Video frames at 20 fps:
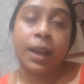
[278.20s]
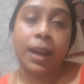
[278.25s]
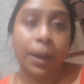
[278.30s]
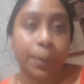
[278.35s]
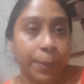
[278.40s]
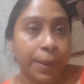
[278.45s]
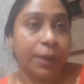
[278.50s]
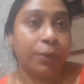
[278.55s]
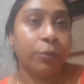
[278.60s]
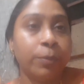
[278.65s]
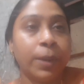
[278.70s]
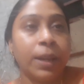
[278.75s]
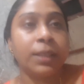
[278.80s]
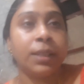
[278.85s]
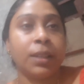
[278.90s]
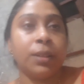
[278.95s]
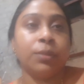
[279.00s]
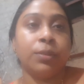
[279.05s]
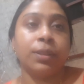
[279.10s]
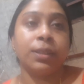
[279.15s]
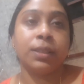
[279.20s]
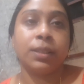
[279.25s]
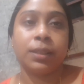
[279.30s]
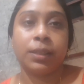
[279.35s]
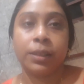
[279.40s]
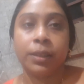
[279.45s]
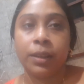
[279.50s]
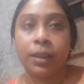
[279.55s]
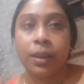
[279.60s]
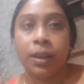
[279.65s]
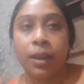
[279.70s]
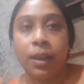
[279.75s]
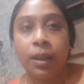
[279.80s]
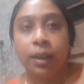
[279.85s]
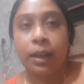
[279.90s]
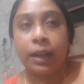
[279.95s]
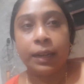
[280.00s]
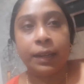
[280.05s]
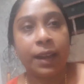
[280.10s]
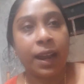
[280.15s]
আর বেগুন ভাজা করেছি
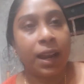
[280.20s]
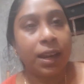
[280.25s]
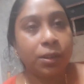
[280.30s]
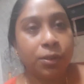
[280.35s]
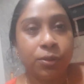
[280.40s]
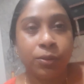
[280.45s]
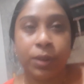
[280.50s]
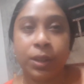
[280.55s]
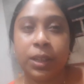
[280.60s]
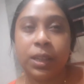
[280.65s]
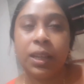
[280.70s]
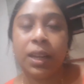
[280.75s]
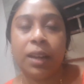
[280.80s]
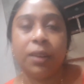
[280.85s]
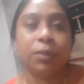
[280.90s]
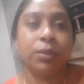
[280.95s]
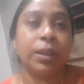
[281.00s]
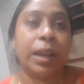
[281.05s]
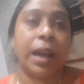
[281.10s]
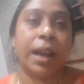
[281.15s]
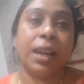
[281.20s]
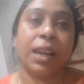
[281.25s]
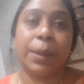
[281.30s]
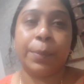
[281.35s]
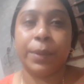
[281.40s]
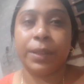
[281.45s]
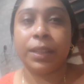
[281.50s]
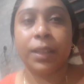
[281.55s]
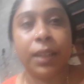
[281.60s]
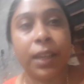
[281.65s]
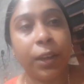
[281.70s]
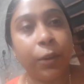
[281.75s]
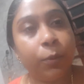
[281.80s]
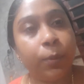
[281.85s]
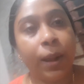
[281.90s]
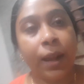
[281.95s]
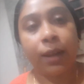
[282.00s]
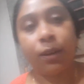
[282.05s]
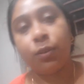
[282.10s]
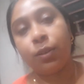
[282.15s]
আর ডাল করিনি কেন ডাল আমাদের কেউ
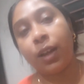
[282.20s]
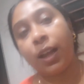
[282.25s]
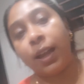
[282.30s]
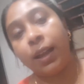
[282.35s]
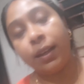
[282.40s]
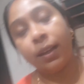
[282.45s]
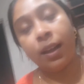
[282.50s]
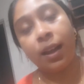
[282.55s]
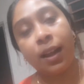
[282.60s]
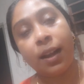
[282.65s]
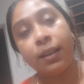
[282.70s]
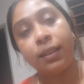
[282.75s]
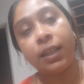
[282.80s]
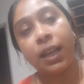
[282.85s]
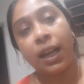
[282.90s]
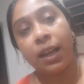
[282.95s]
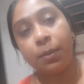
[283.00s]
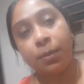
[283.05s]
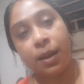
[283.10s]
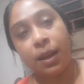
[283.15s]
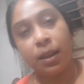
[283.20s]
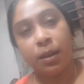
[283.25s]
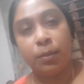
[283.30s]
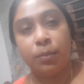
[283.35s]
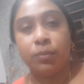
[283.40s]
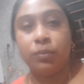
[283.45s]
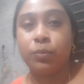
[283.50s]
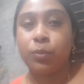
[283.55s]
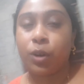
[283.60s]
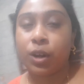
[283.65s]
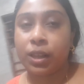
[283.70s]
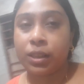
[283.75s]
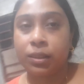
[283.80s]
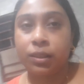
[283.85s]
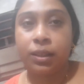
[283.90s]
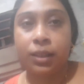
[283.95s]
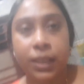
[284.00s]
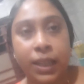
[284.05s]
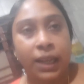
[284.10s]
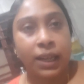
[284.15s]
ভালো খায় না আর ডাল পরের
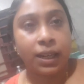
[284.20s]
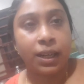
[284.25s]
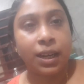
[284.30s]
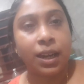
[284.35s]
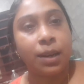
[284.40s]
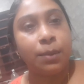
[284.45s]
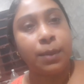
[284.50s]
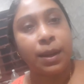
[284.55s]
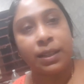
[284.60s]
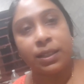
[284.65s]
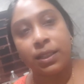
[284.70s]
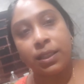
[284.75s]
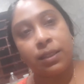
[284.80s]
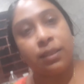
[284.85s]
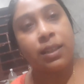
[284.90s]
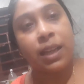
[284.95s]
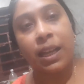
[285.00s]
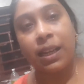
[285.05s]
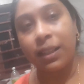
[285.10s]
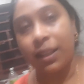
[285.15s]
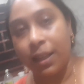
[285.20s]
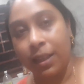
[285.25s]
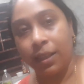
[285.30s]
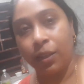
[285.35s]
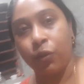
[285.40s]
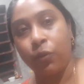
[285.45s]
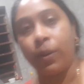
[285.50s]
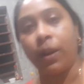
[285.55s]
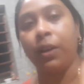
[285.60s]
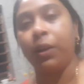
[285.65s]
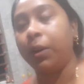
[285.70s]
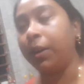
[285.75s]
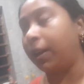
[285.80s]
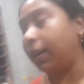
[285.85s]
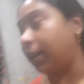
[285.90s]
দিন থাকলে আর বাসির ডাল খেতেও ভালো